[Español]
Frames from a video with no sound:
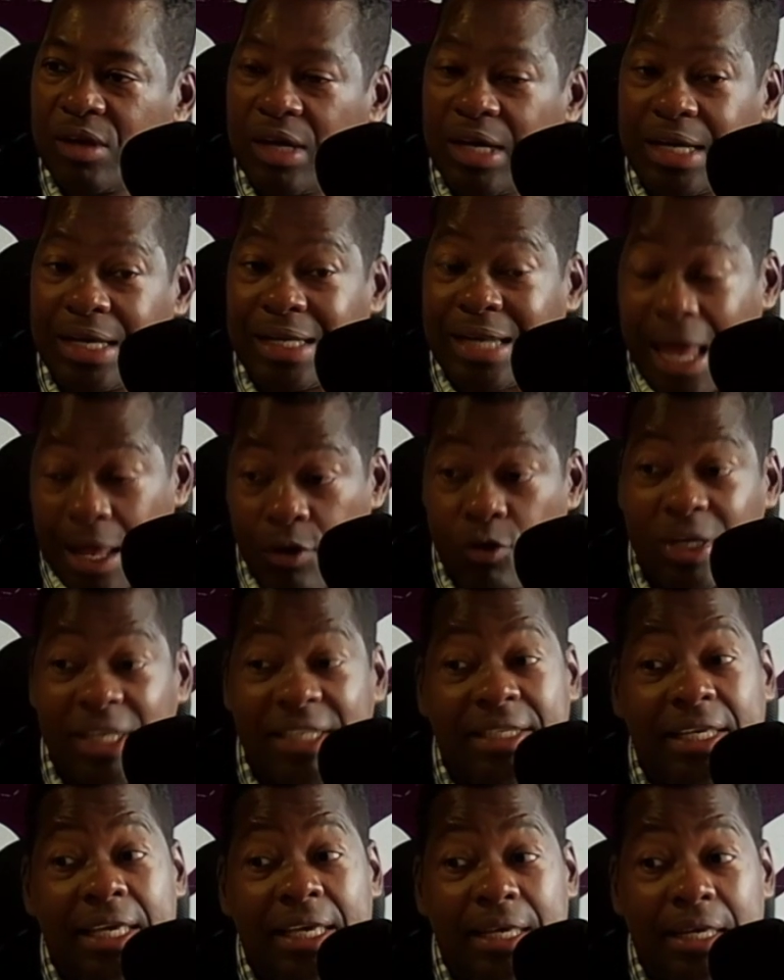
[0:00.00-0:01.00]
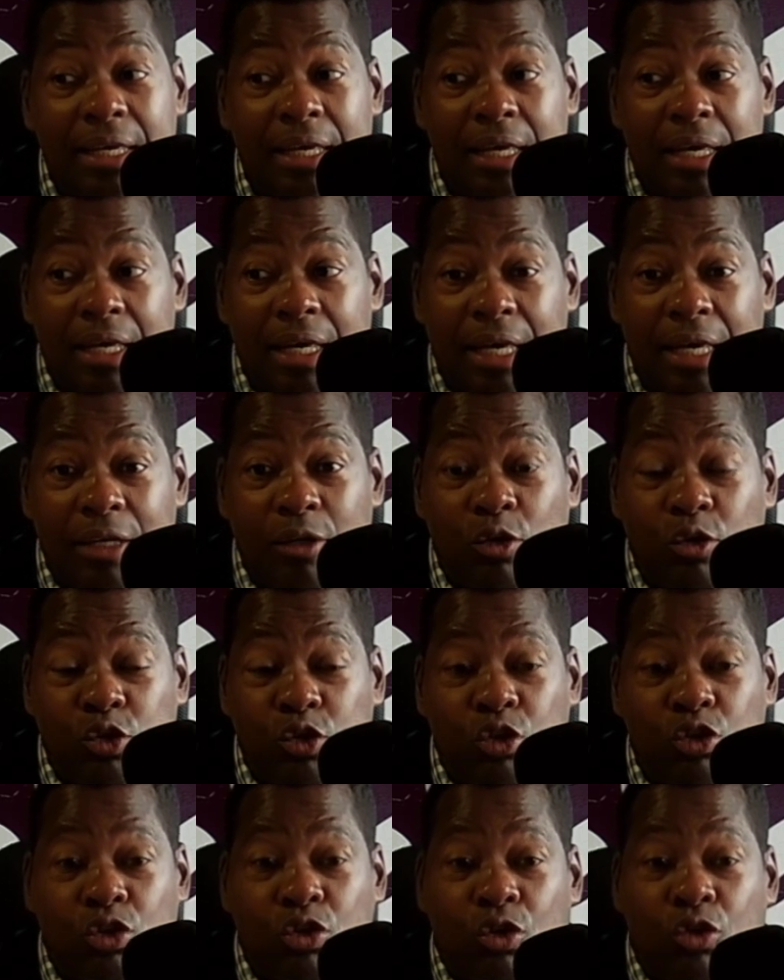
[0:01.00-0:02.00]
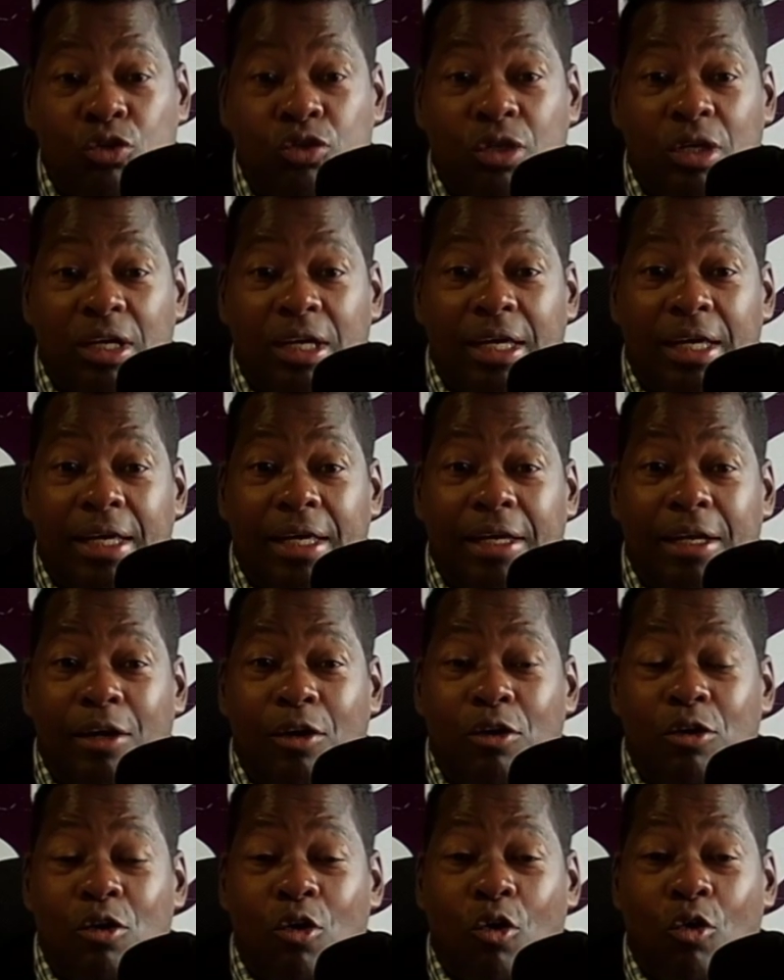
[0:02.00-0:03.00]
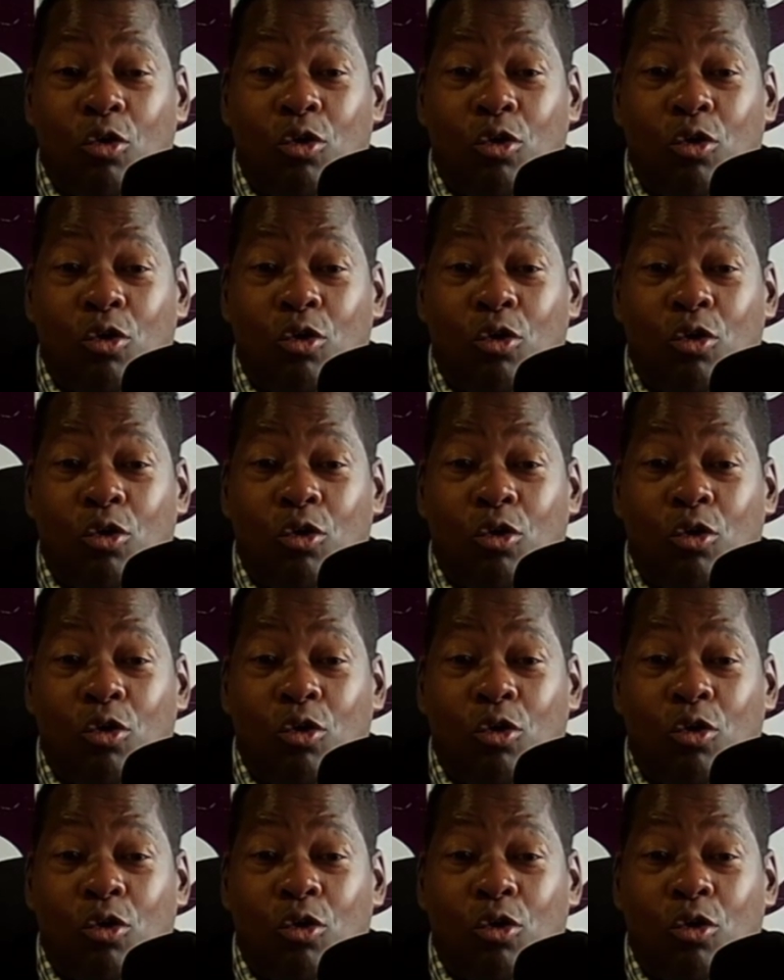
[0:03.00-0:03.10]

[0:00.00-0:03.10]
Claro que sí. Nosotros eh, lo,